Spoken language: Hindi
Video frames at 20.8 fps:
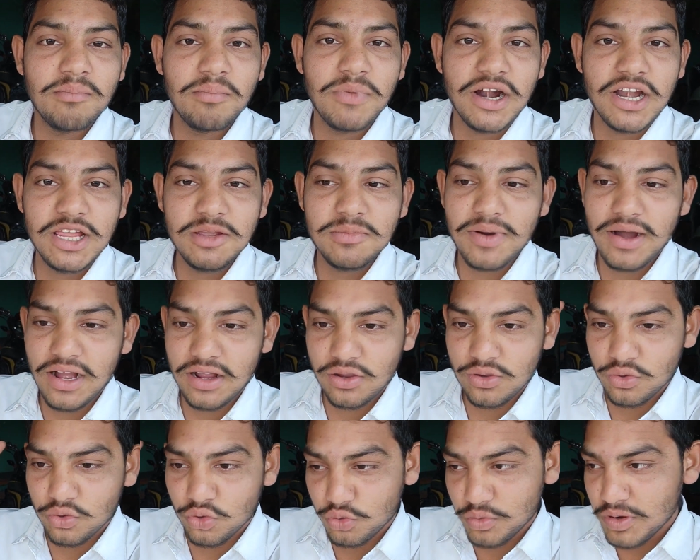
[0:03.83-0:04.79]
मड़ी बाग
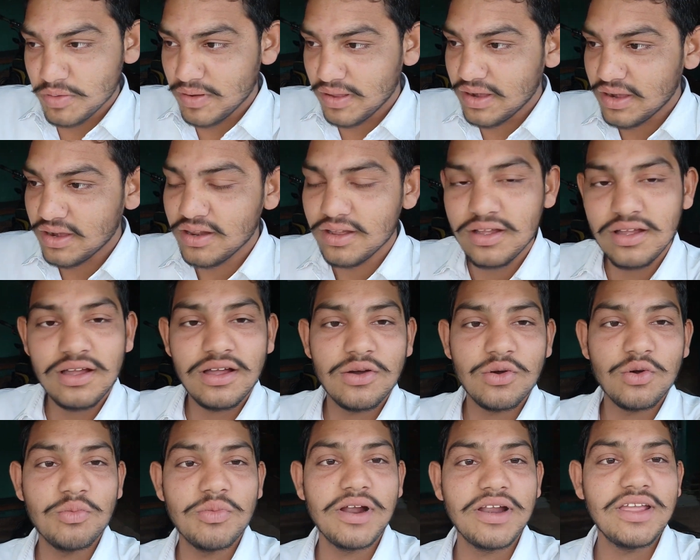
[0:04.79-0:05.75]
घूमे भर
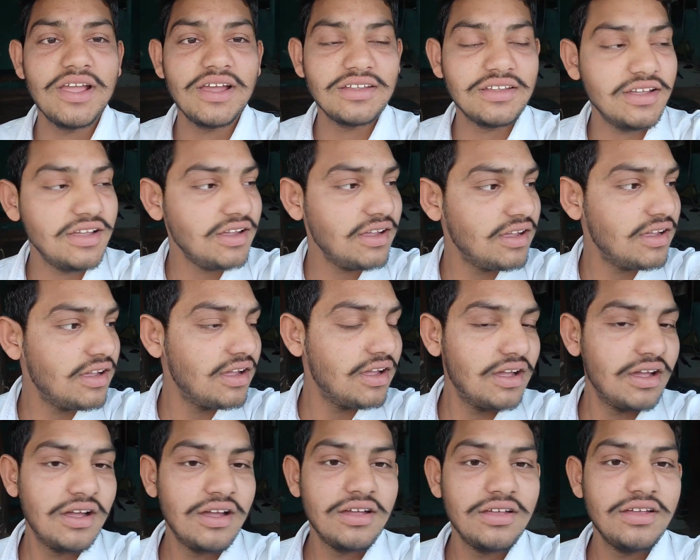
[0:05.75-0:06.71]
उमरिया से
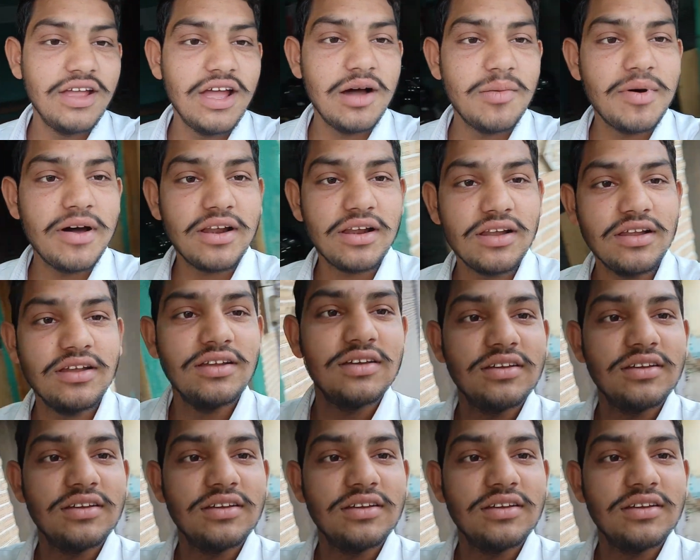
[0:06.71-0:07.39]
ये हमारे